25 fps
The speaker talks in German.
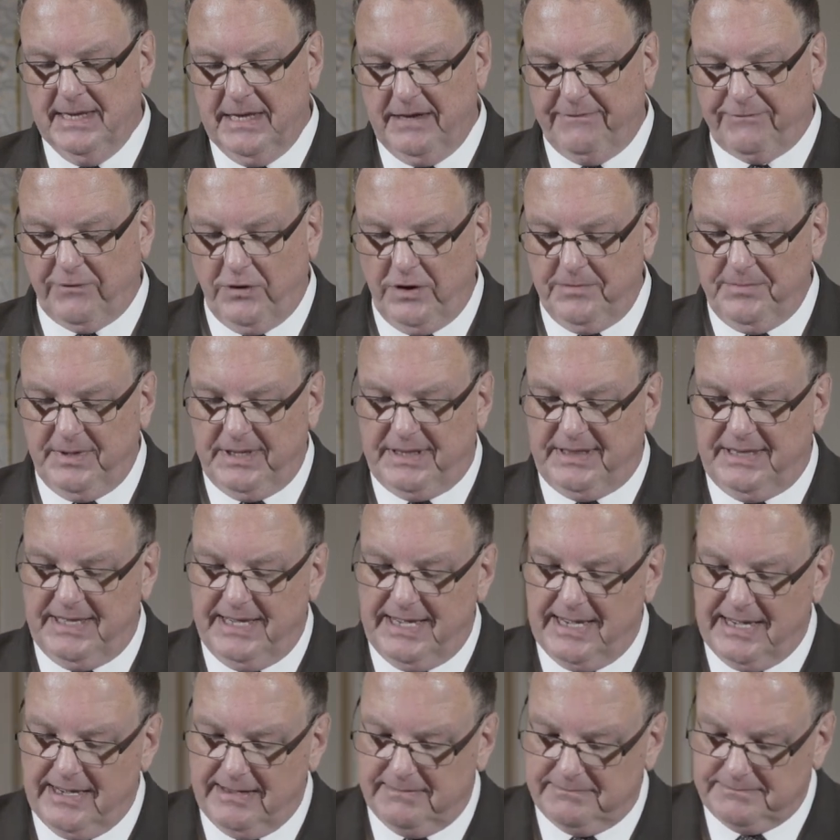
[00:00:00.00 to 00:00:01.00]
Ich freue mich
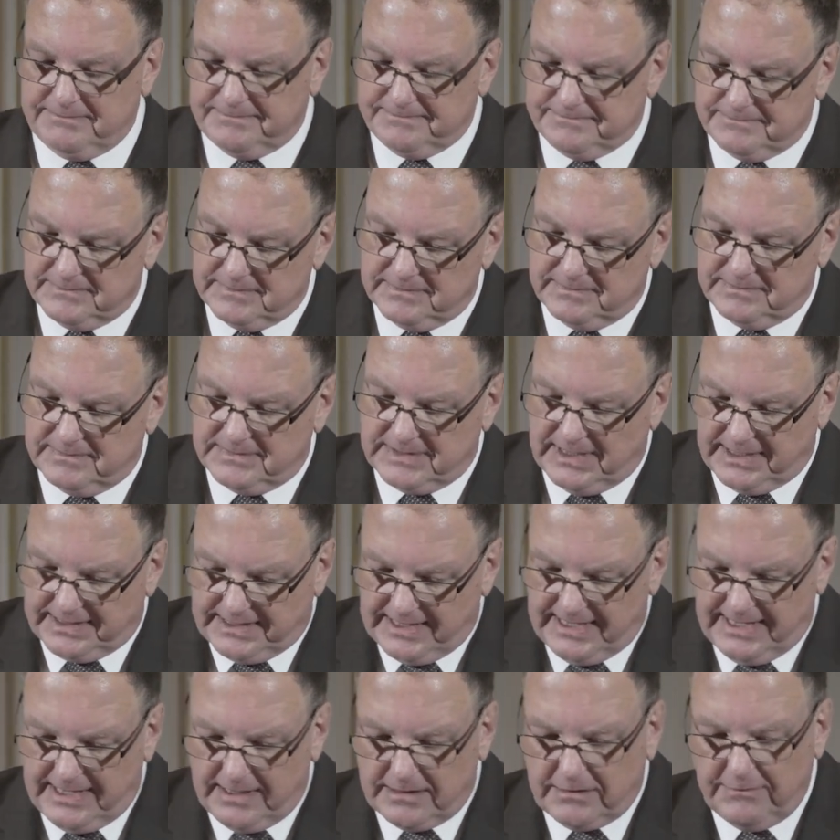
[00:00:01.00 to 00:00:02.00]
sehr, dass
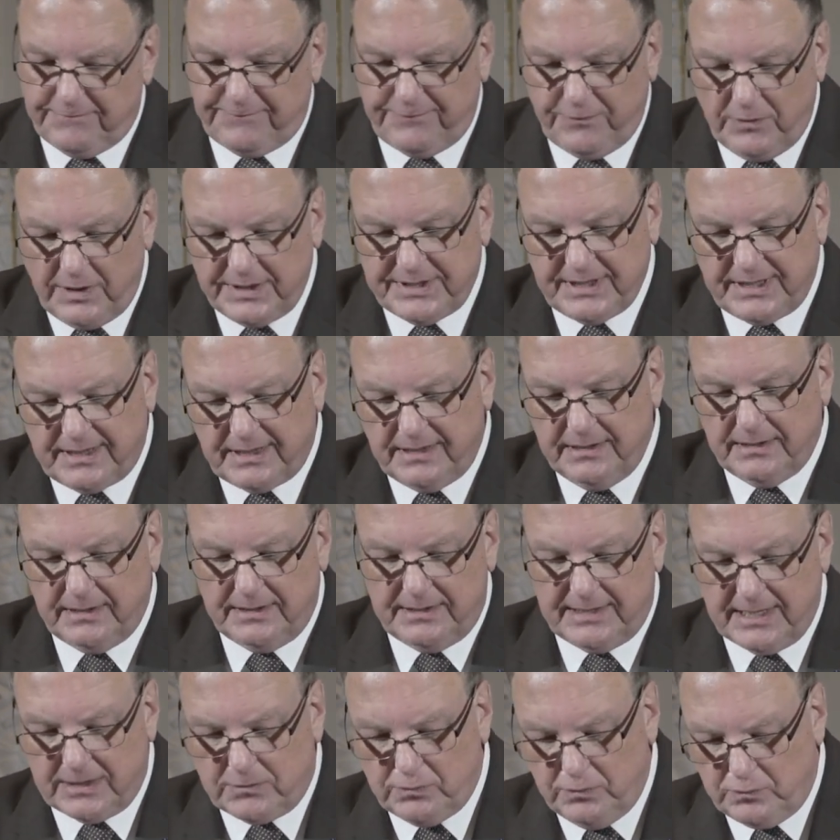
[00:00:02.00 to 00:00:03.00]
der erste Vorsitzende
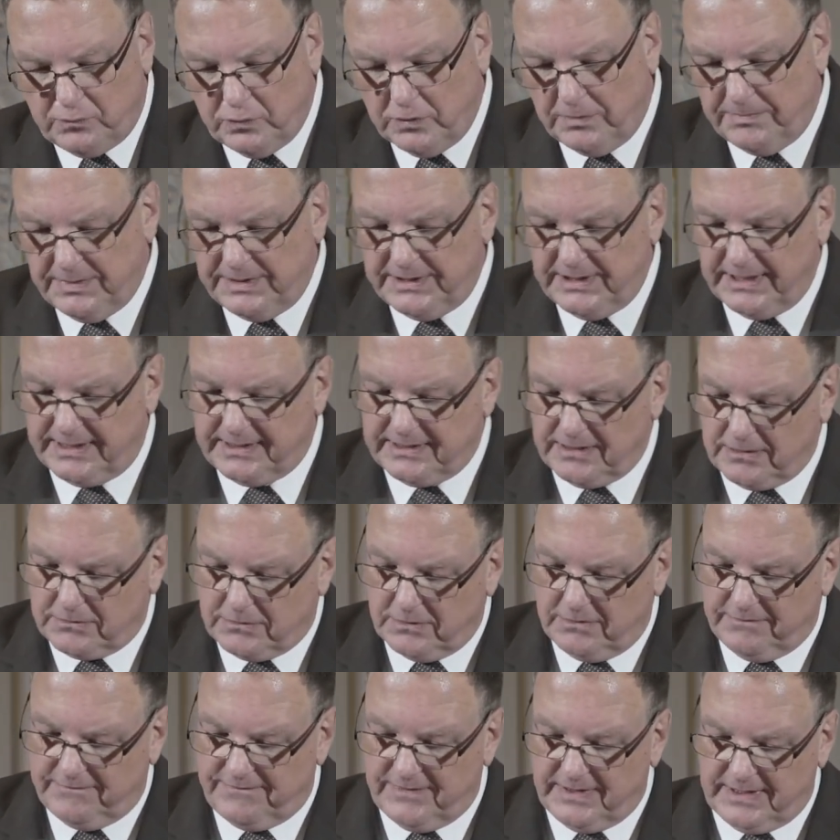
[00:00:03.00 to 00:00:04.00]
der
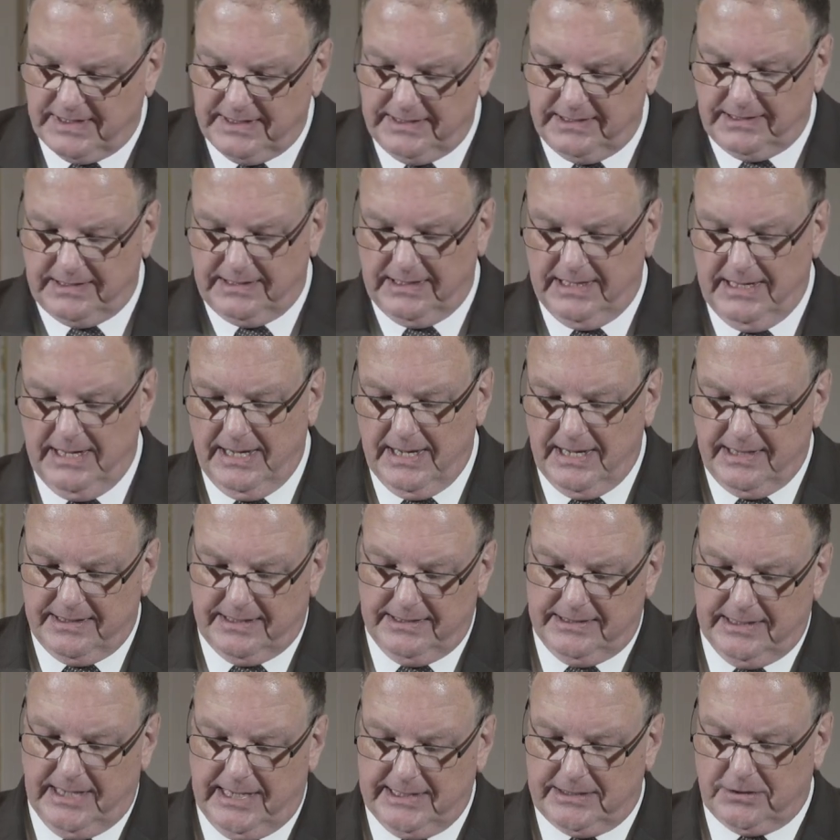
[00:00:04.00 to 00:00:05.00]
Kulturministerkonferenz,
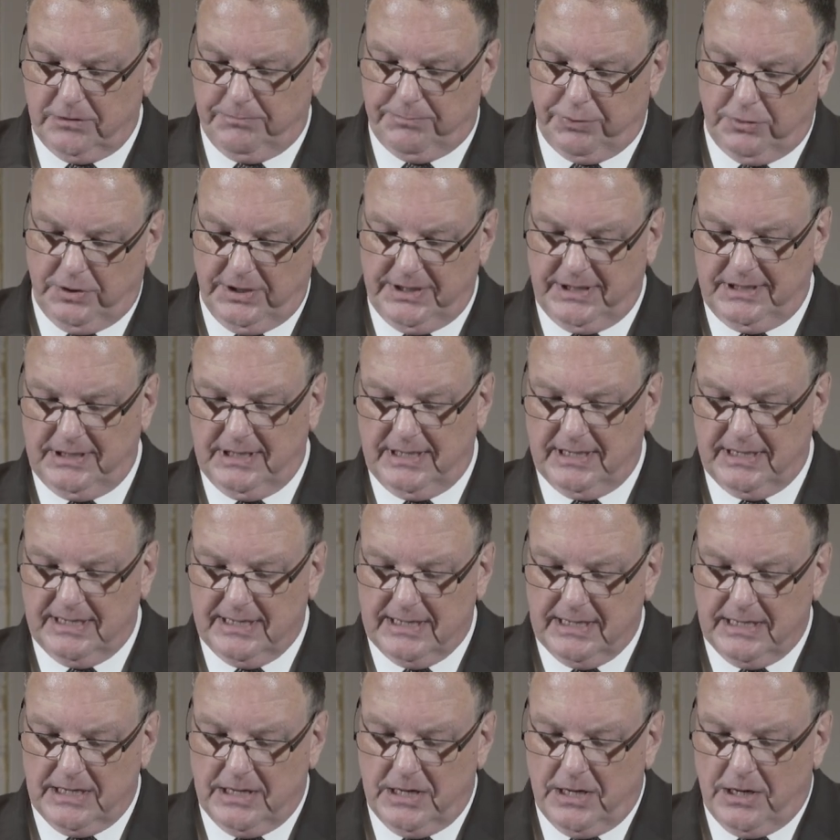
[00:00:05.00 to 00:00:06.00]
Senator Broster,
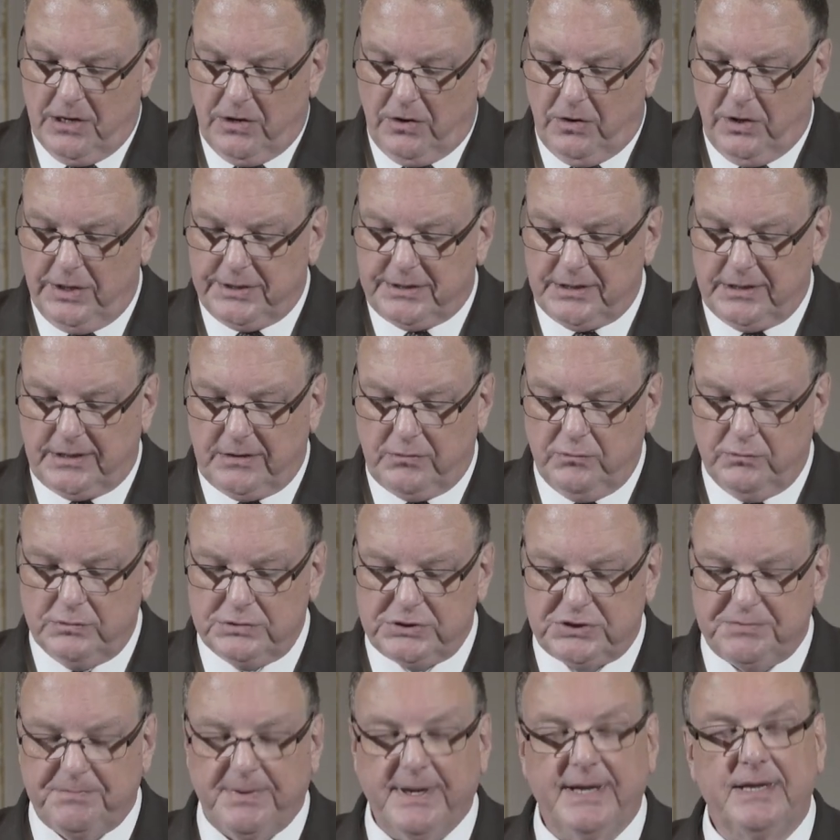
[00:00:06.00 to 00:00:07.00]
heute zu
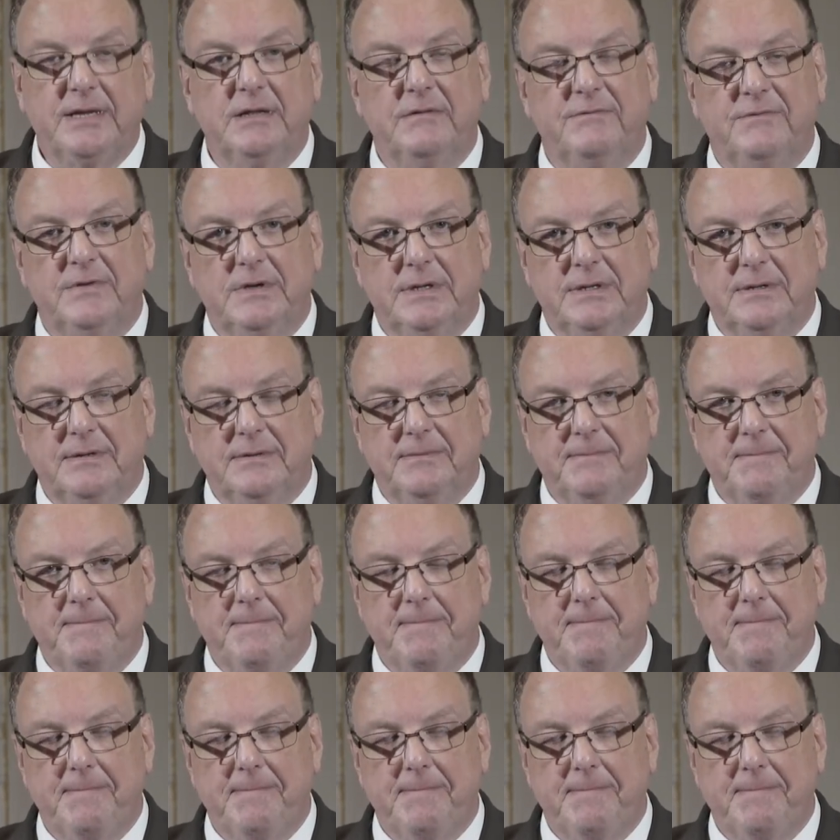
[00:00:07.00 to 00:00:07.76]
uns sprechen wird.